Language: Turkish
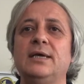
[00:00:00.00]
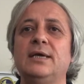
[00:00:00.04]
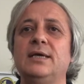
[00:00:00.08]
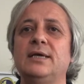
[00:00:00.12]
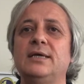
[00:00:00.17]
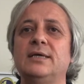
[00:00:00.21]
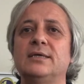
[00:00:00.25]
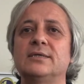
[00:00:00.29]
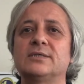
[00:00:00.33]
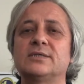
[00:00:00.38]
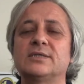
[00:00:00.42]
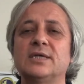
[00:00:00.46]

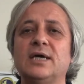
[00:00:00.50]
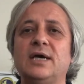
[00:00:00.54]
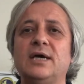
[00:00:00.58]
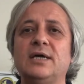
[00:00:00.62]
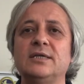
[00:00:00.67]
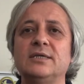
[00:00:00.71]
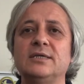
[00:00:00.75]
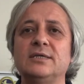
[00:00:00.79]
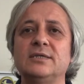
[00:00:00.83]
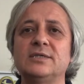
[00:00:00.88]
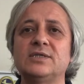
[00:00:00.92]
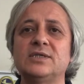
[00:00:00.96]
E,
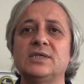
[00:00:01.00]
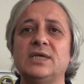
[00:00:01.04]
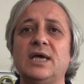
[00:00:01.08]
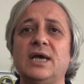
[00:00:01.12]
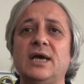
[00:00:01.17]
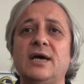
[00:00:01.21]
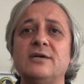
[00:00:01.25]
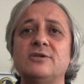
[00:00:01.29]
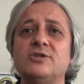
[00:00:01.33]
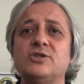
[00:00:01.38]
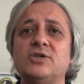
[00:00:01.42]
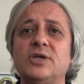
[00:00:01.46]
sağlığınız
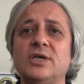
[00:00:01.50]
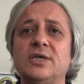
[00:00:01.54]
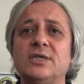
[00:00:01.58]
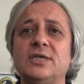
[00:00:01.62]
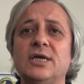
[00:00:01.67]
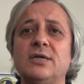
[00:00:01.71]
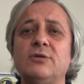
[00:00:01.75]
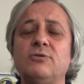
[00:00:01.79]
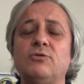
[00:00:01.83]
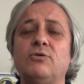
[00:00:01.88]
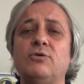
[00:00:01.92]
her şeyden